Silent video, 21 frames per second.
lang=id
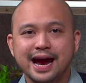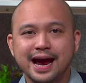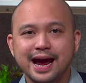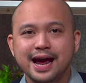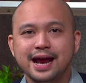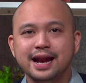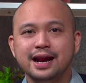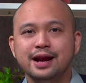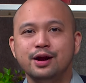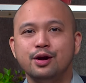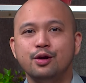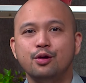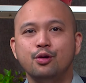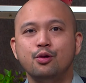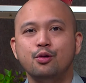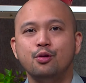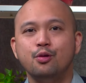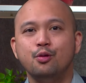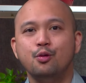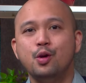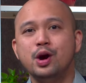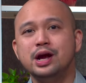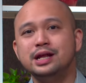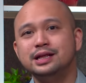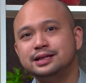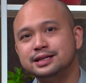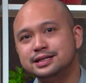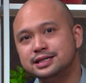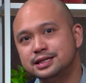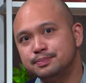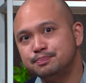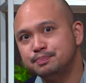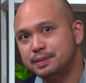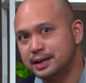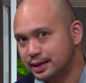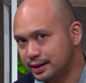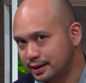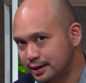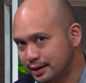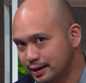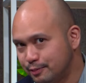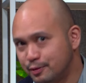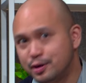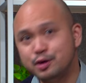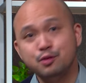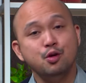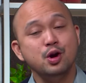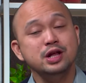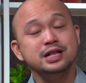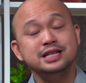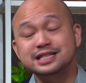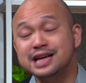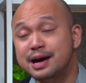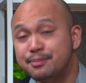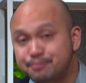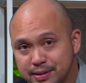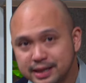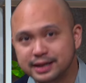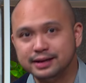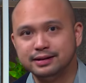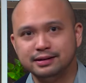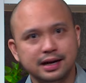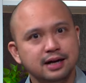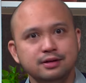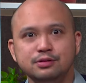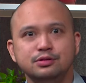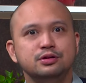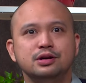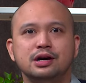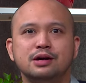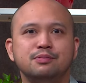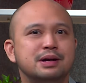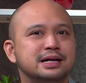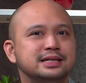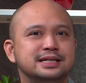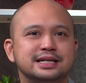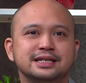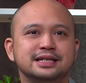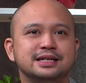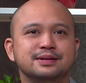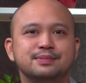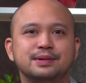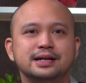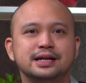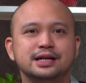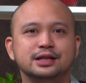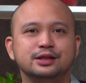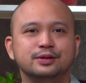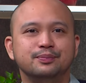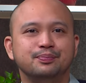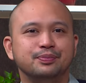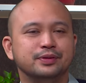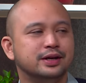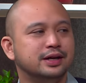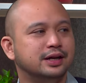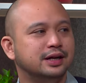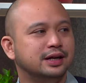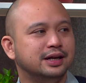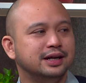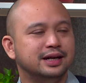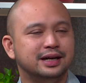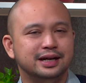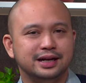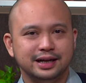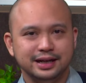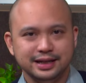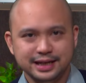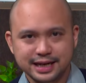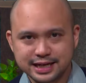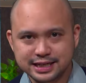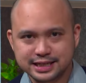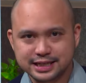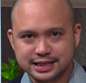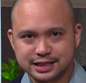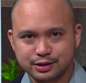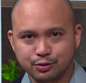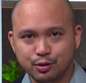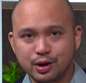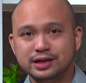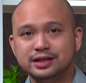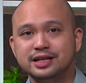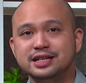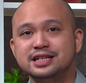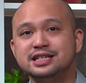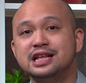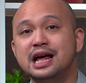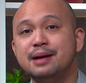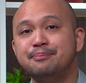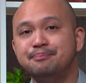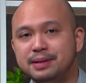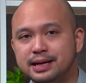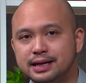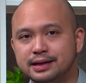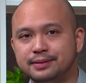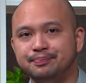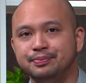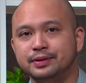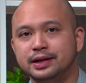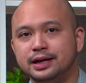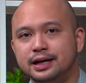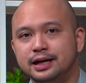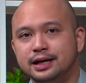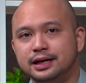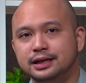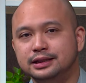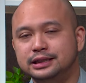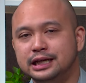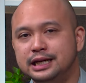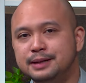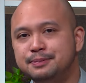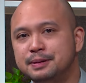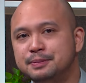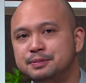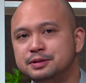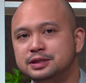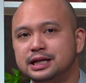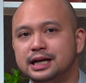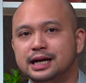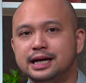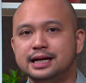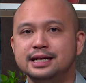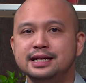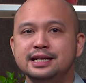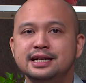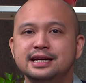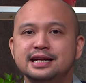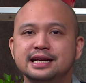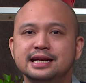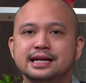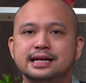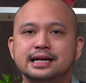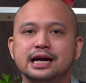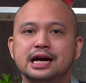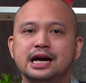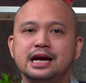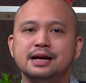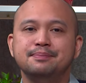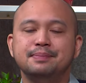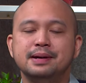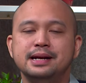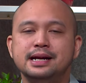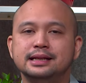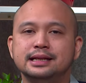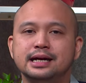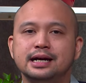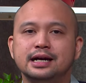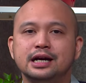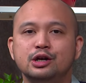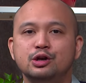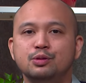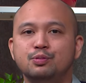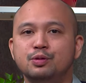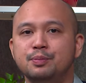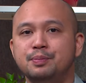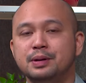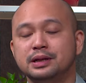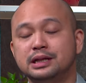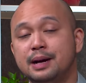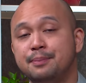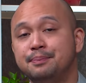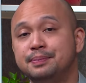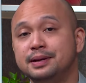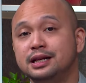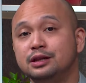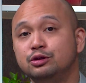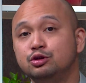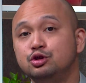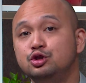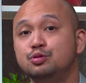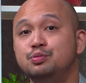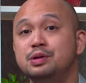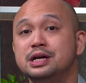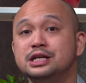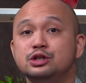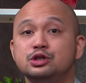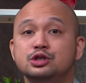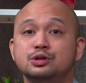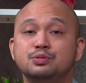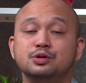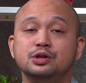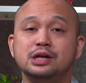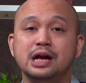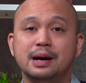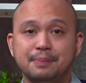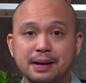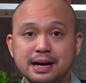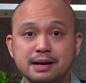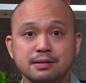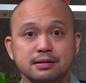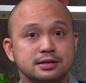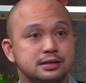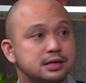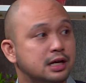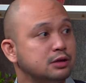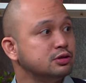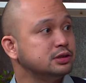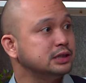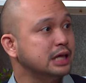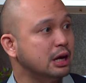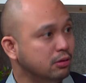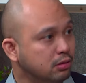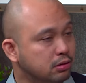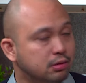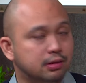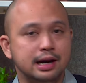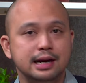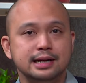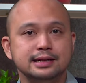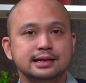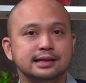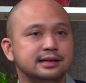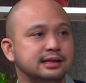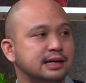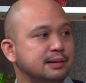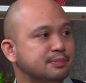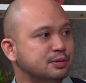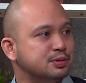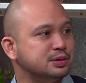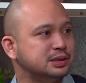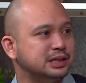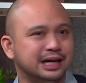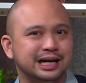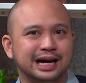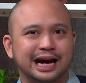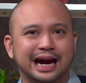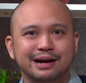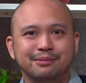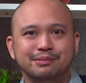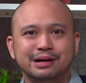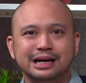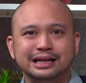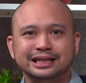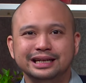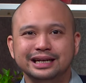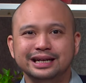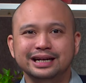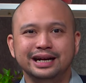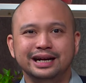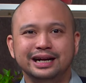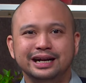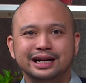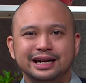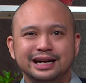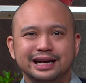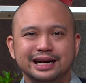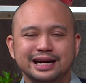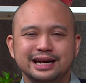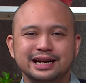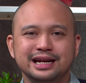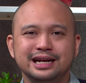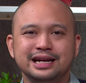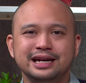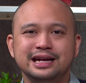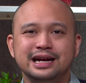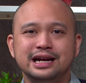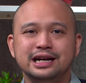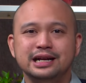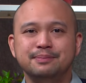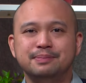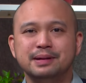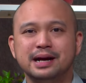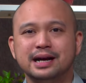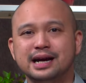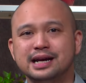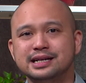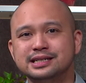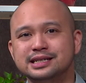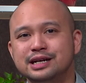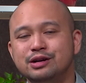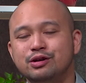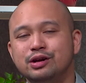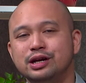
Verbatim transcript: and Wentespen. Wentespen, Aduh, bacanya gimana itu? itu? Yes, Wentespen. Iya, begitulah ya. Jadi perpustakaan ini didirikan pada tanggal 24 April 1778. 100 tahun loh nggak ada catatan perpustakaan berarti ya. Ini yang diprakarsai